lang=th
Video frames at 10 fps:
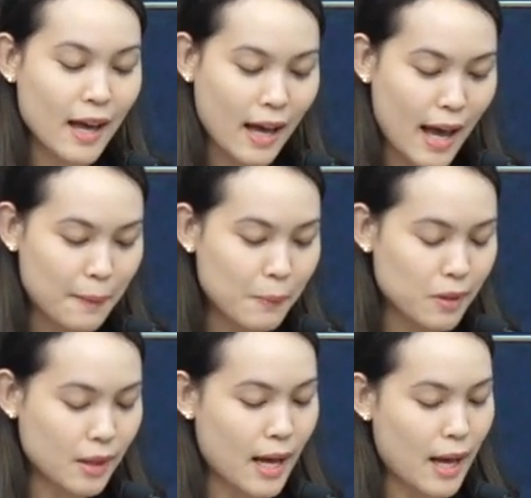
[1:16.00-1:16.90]
ไขปริ
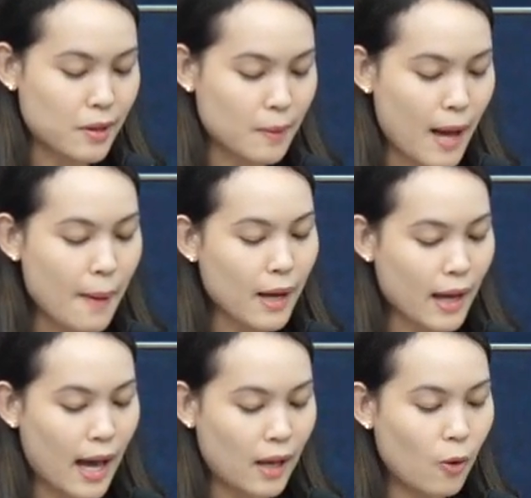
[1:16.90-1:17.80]
ศนาสภาพอา
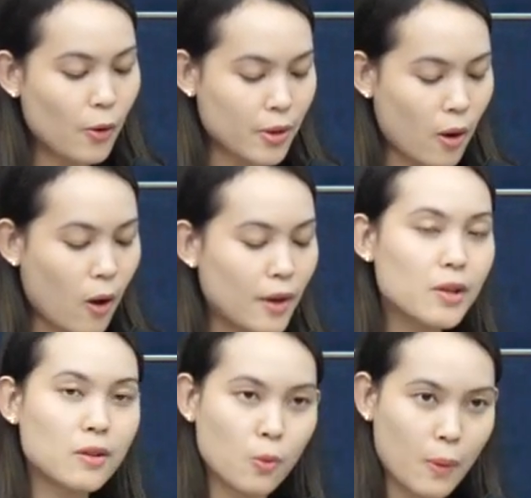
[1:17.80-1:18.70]
กาศโลกร้อน
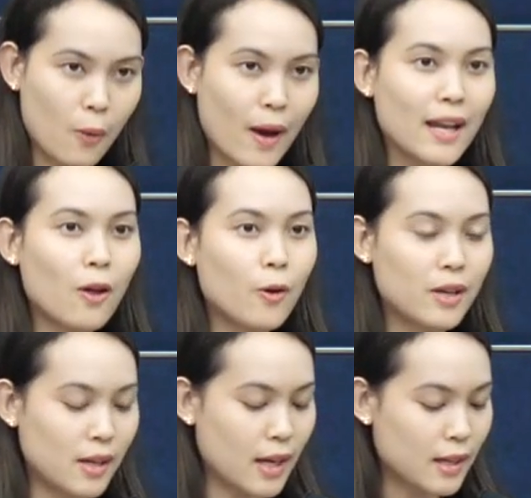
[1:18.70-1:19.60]
สู่ภาวะโลก
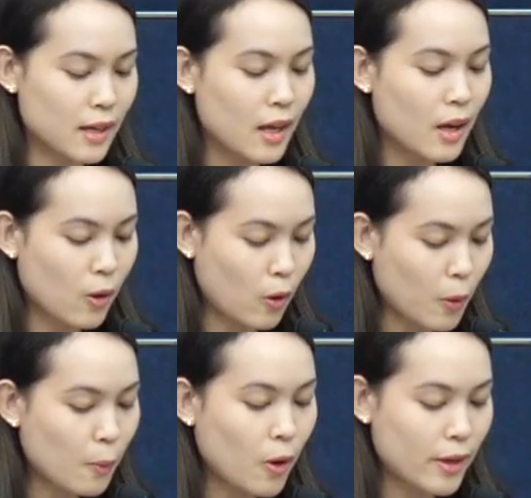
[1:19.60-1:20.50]
เดือด
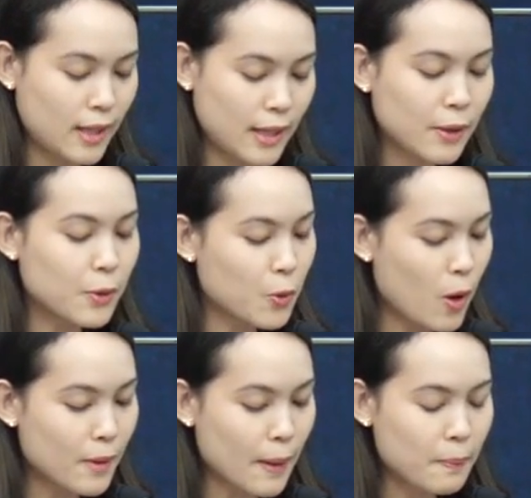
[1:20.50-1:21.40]
Global Boiling
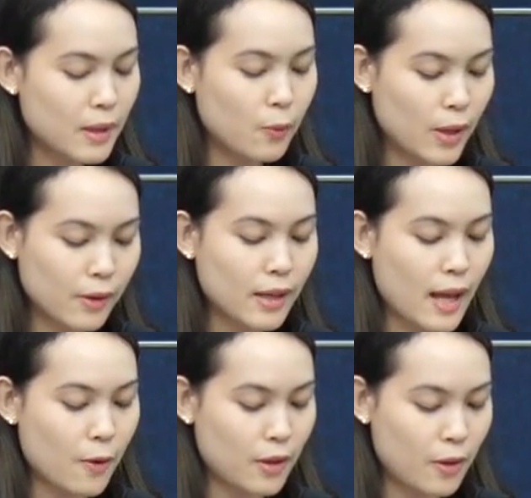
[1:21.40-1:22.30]
ร่วมรับมือวิกฤต
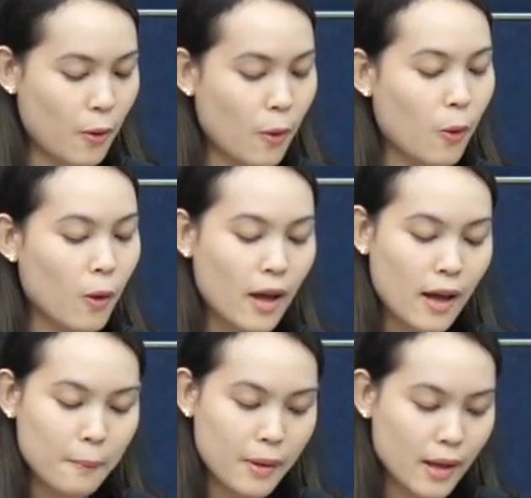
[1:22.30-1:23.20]
เอลนิโญ
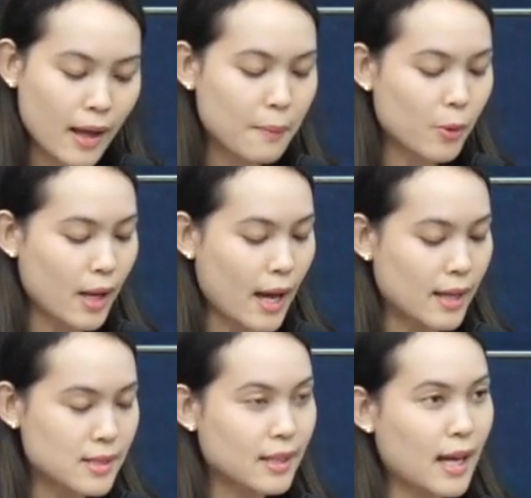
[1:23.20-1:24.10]
เพื่อการบริ
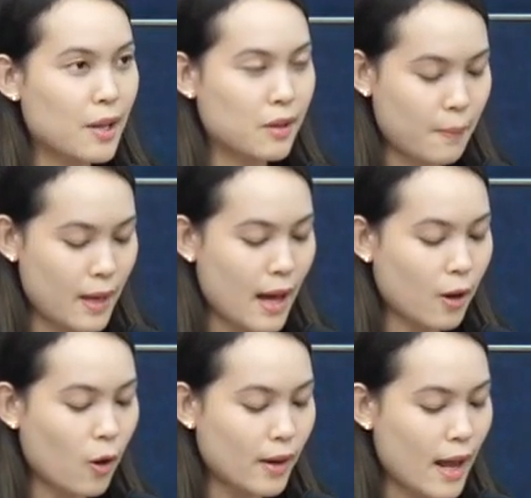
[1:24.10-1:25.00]
หารจัดการทรัพยา
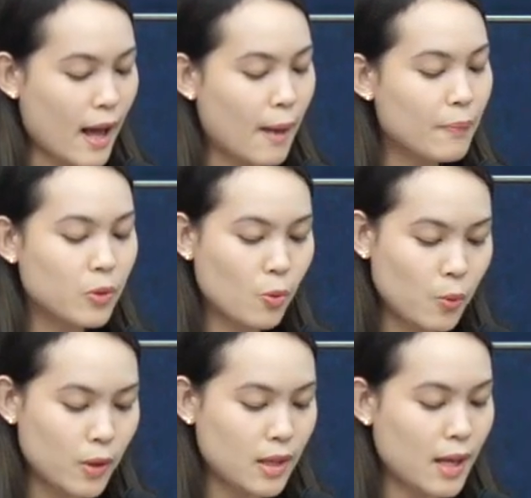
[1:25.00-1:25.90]
กรน้ำด้ว
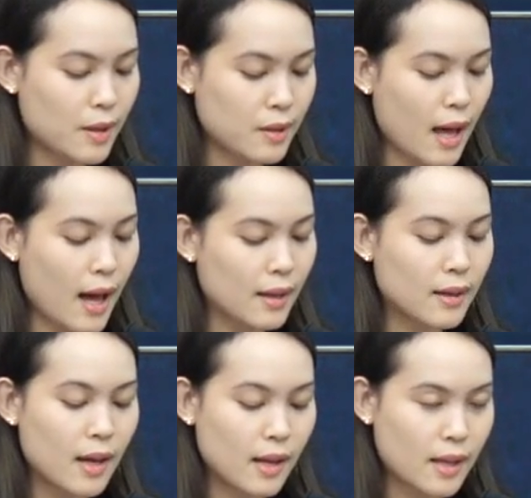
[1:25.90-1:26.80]
ยวิทยาศาสตร์
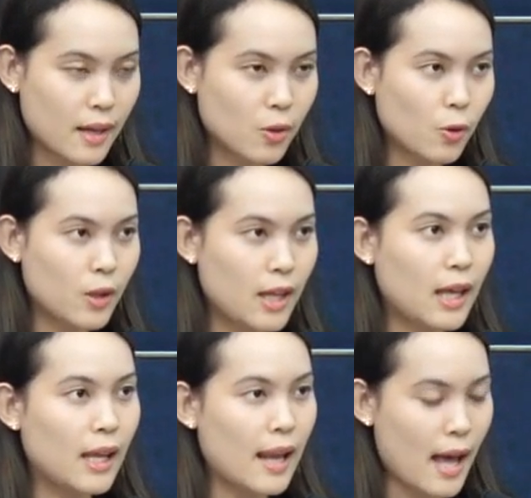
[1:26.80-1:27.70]
เทคโนโล
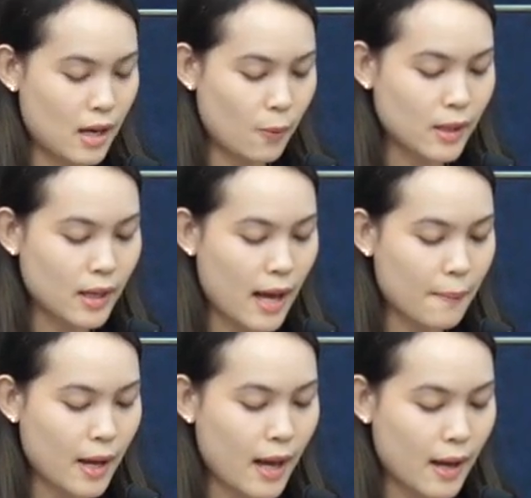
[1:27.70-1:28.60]
ยีและนวัตกร
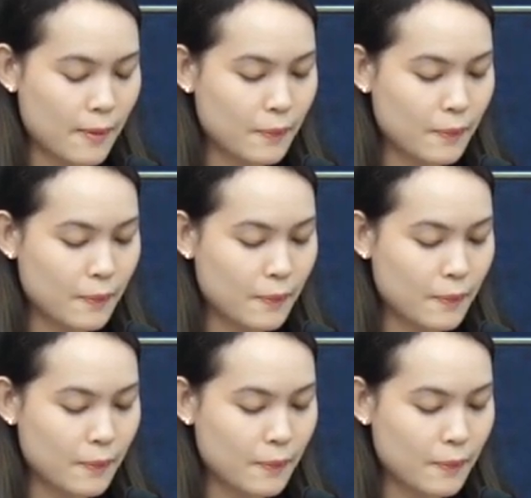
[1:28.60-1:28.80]
รมค่ะ